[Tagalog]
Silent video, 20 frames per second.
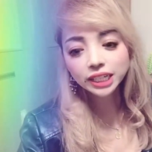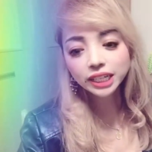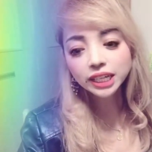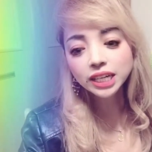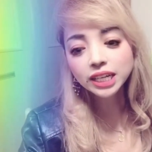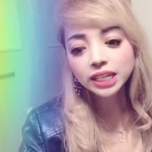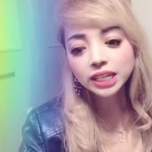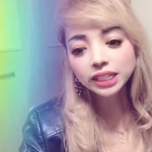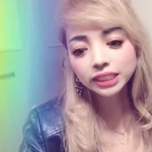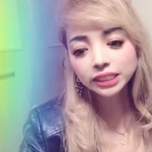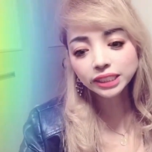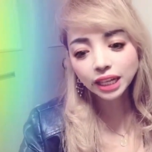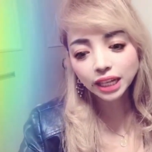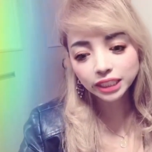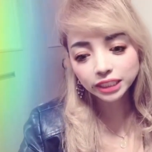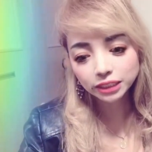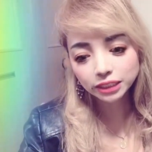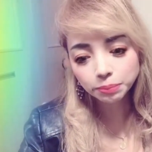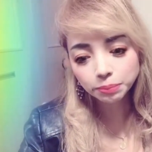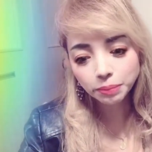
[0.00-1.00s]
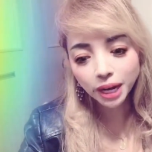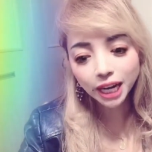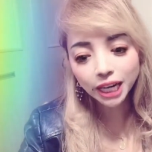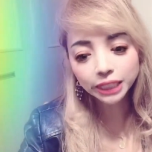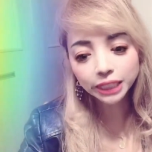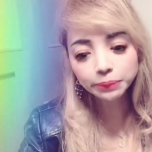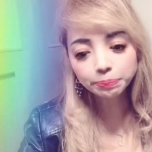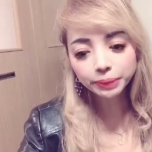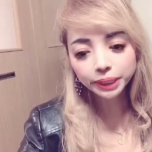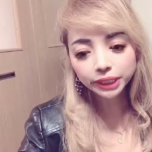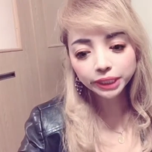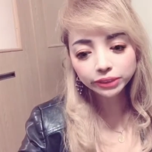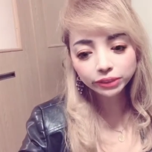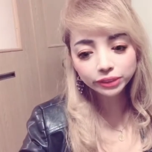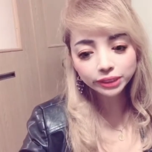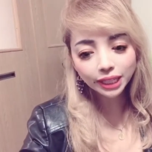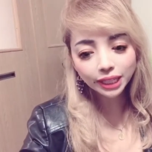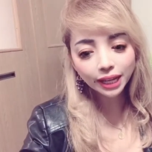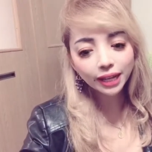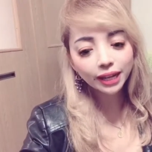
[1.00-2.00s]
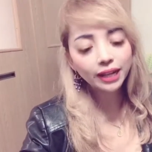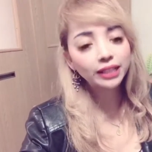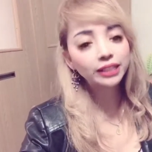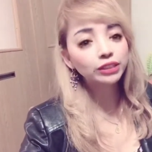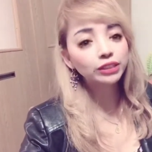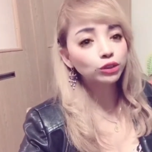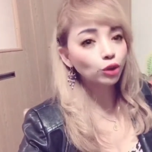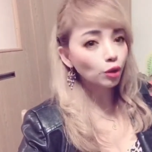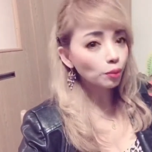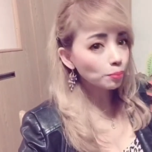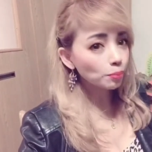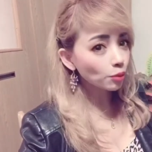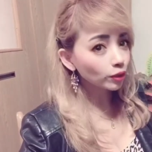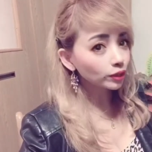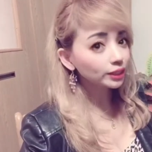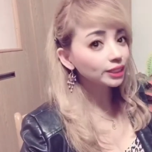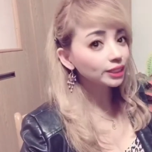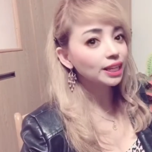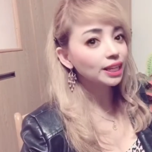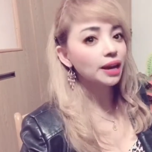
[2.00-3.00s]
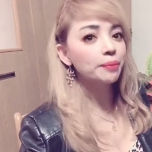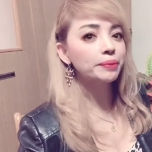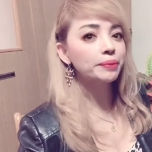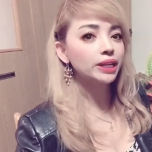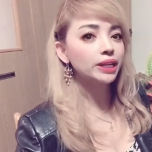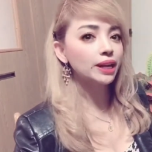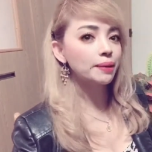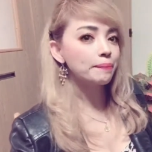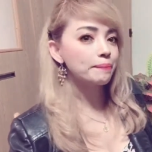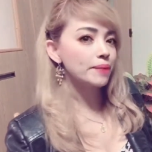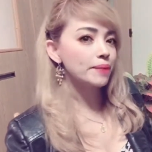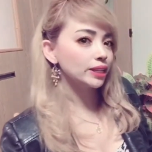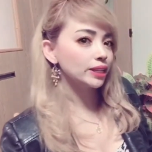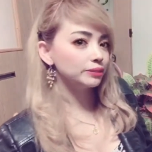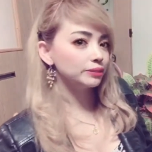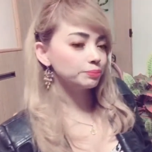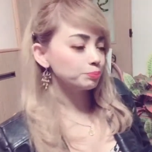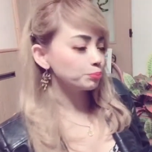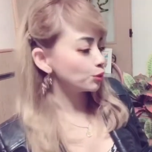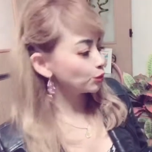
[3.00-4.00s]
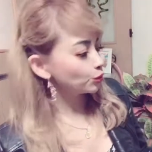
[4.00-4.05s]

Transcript: the smart personal robot cameraman po.